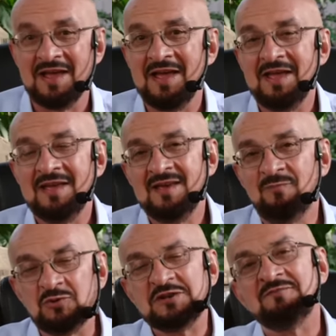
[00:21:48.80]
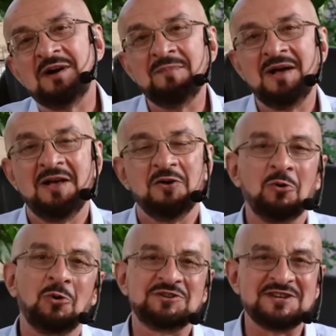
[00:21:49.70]
– и будем вам
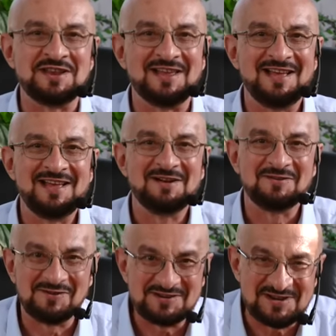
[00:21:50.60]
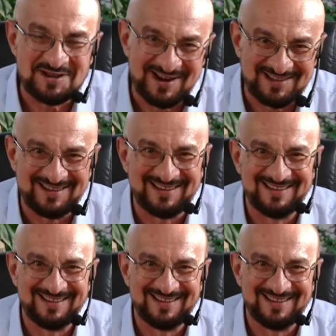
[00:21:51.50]
очень, очень рады.